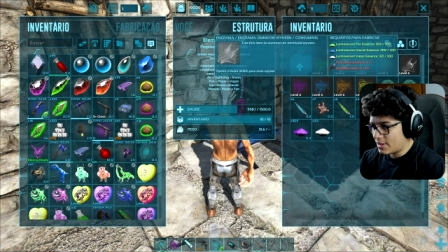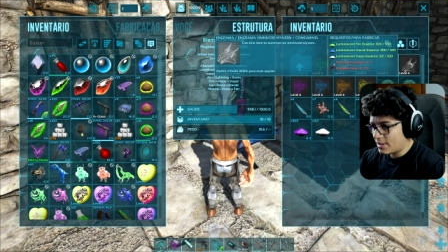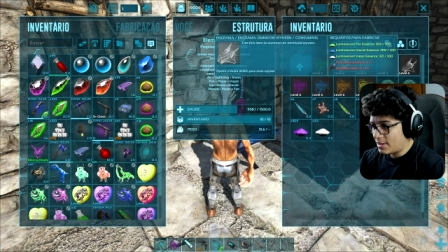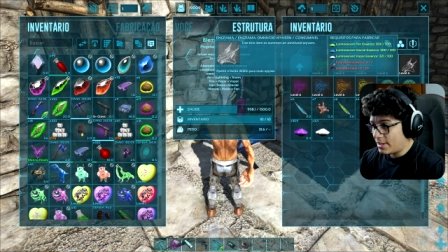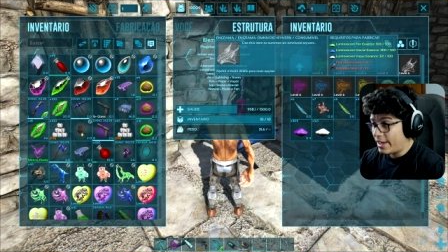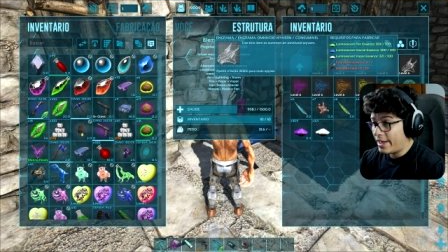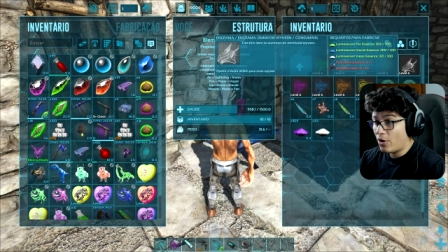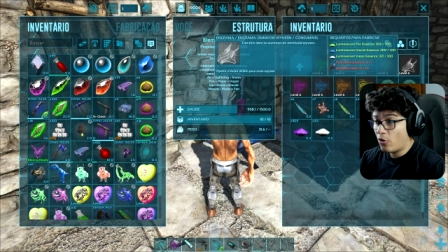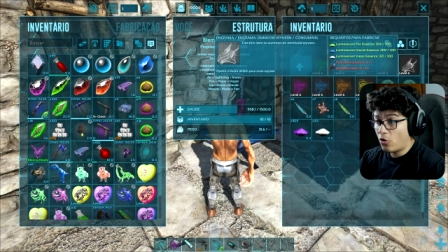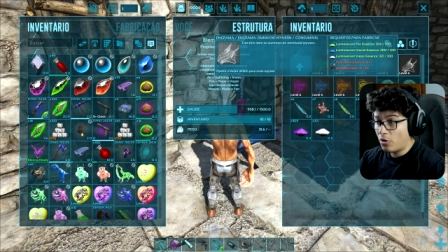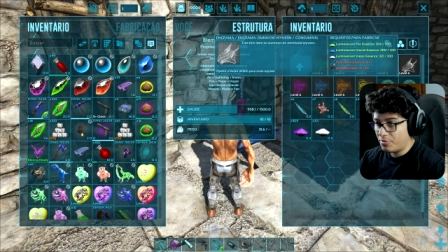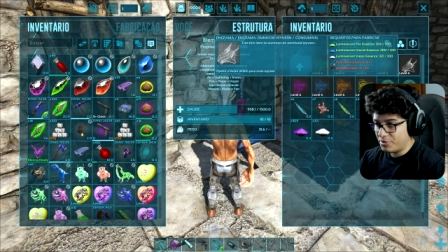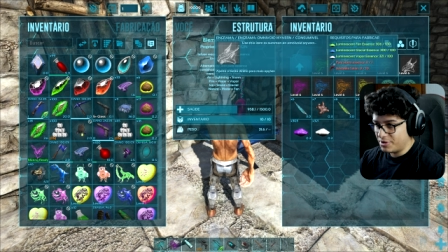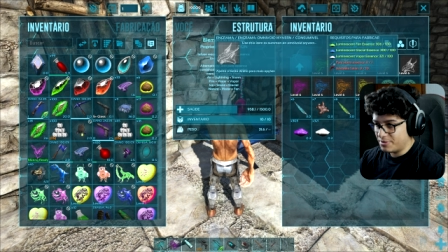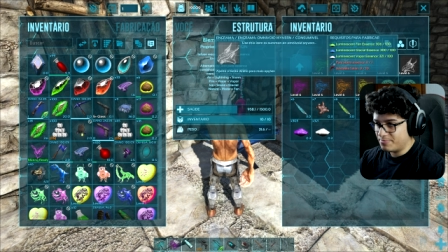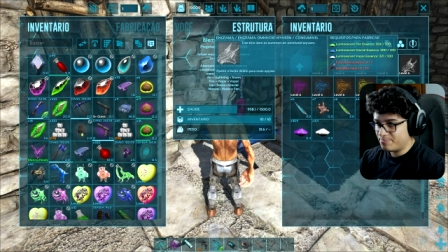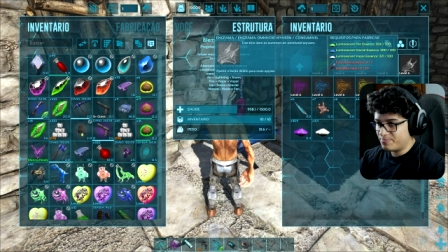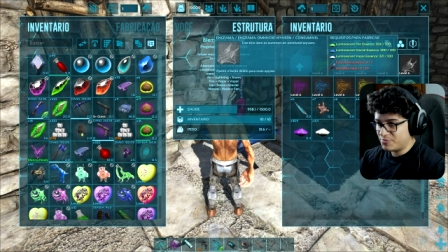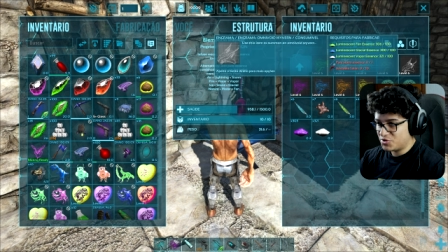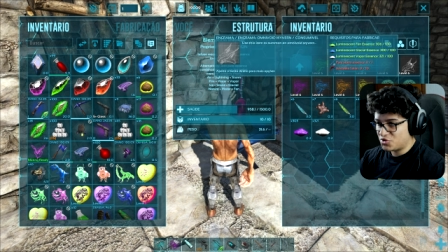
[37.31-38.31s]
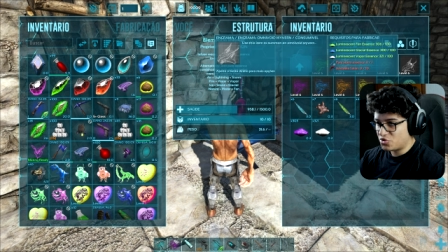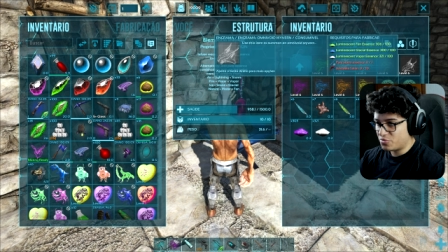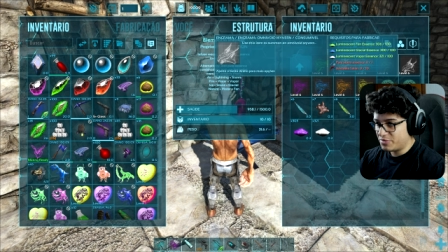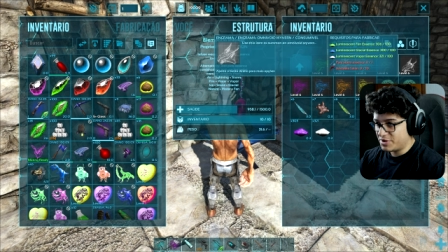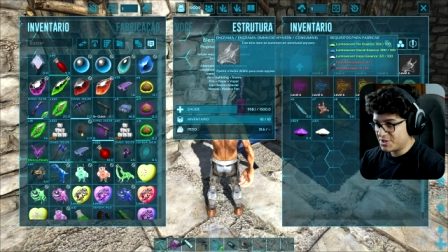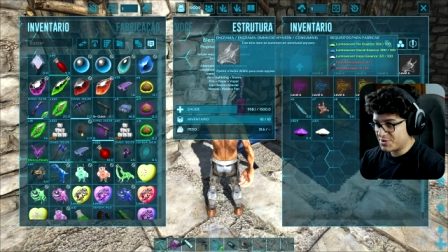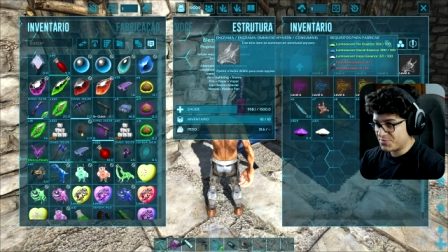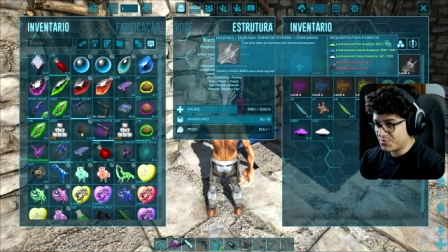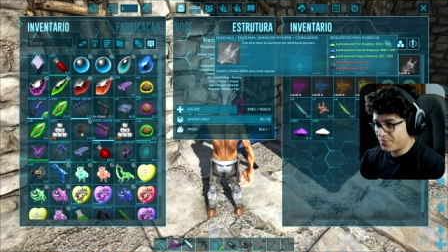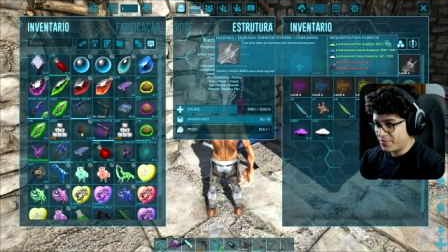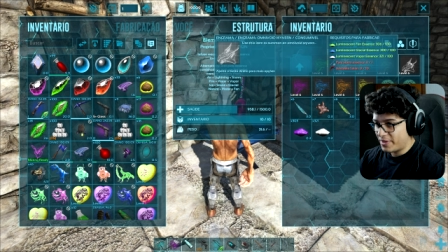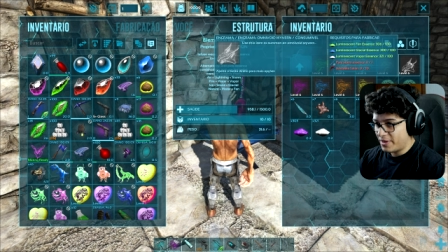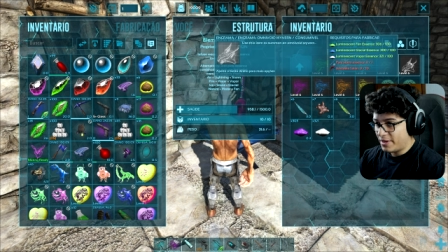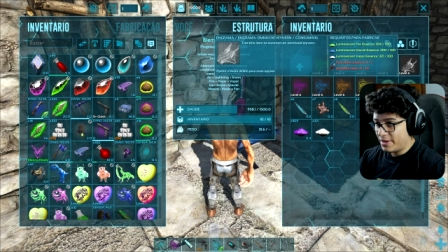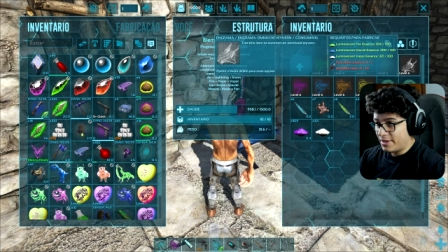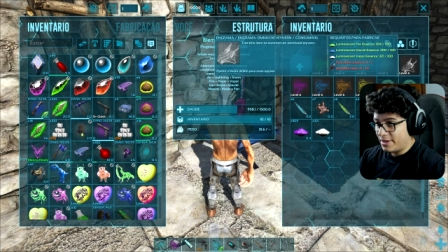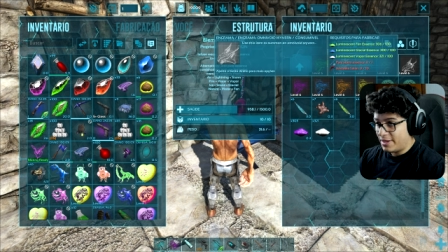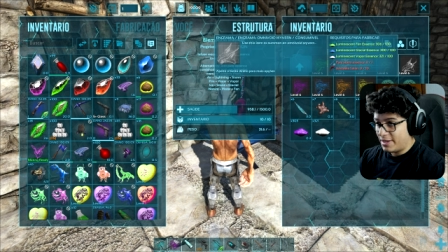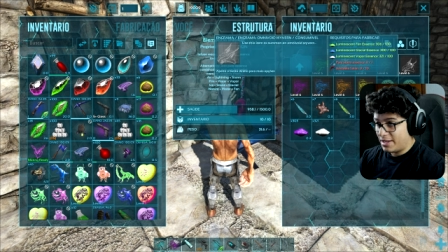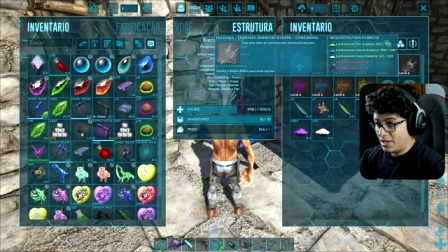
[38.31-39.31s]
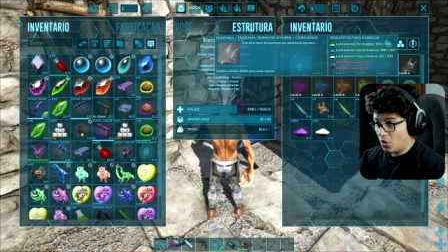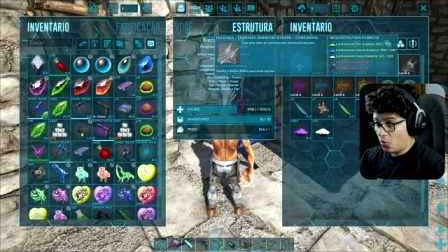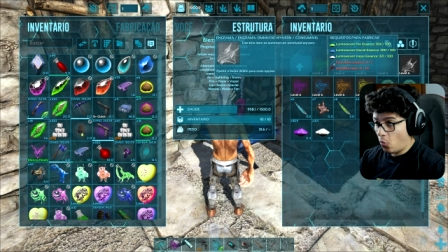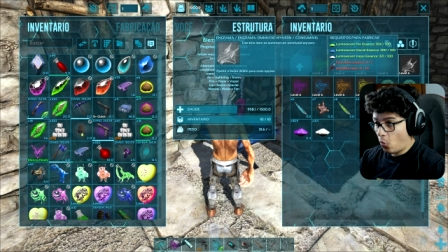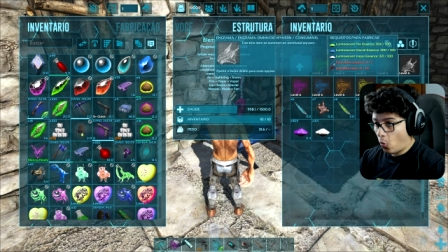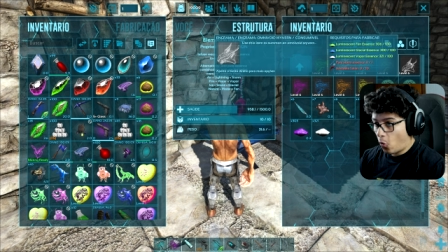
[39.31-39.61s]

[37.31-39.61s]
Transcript: É Omni, isso mesmo. Ele é um